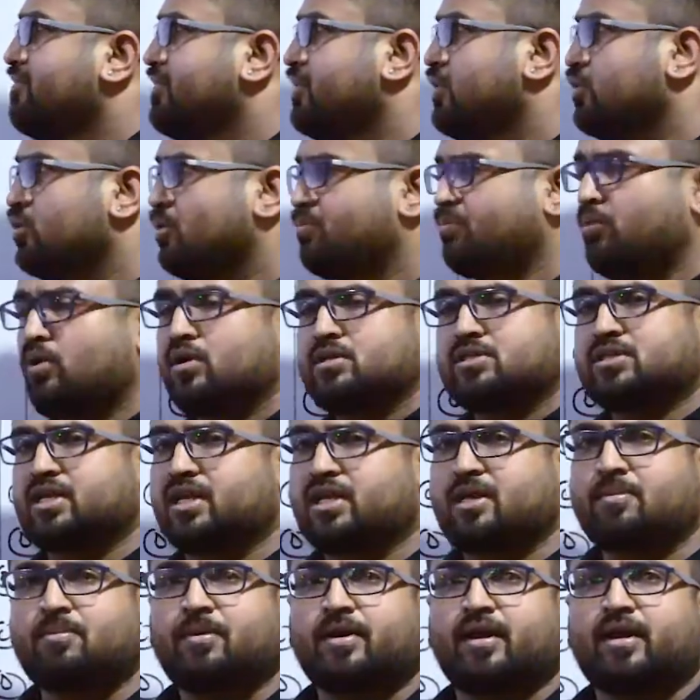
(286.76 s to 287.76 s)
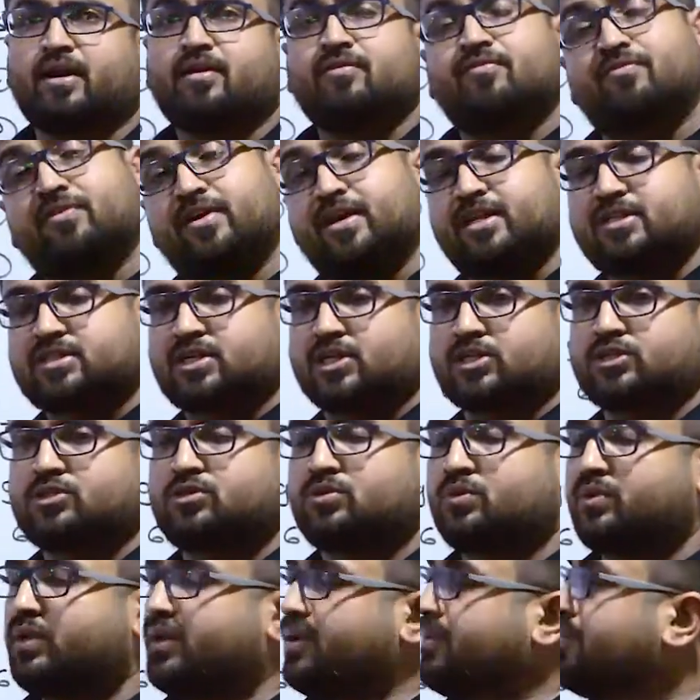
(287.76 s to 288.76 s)
वीडियो को पॉज करके बनाना फिर डिस्कशन
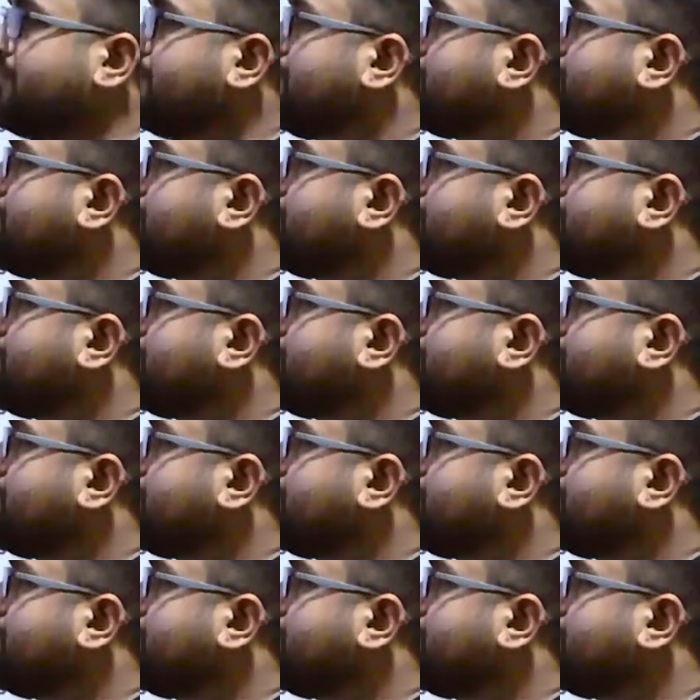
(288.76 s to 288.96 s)
सुनना